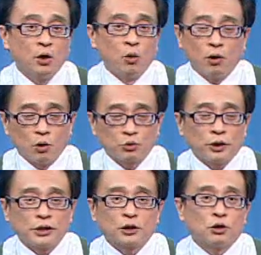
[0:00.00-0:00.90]
我我
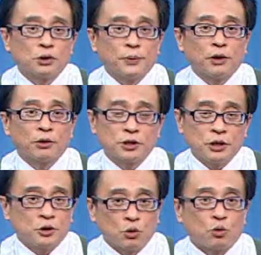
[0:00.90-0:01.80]
对这个投资朋友自
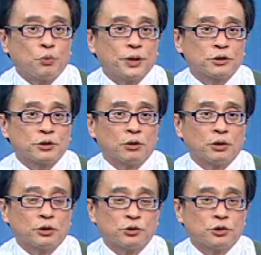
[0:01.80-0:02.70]
己做股票之
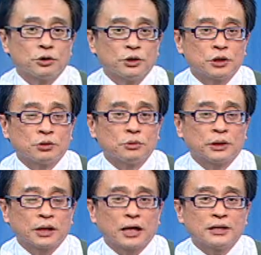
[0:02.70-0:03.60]
后，有时候有些投资
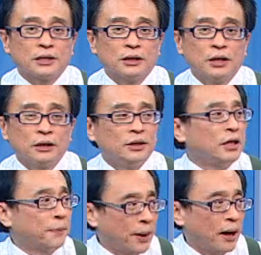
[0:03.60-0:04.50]
人大概是
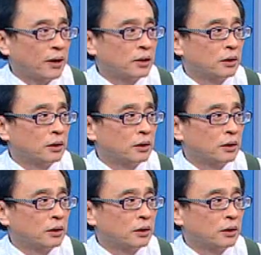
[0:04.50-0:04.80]
跌怕了，